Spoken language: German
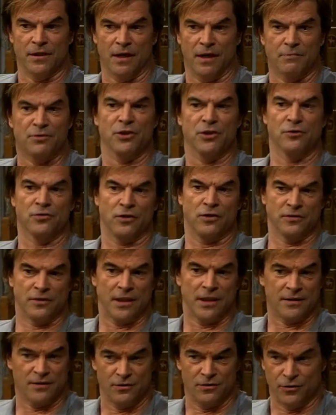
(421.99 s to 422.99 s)
ihr
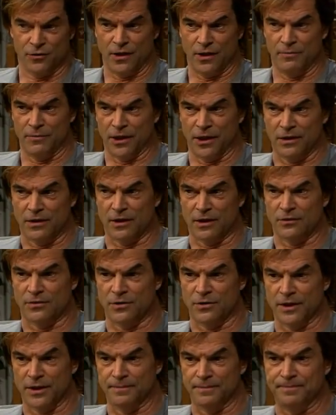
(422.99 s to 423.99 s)
Abschiedskonzert in Südamerika
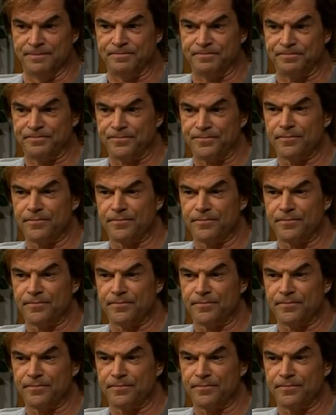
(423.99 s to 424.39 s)
zu geben,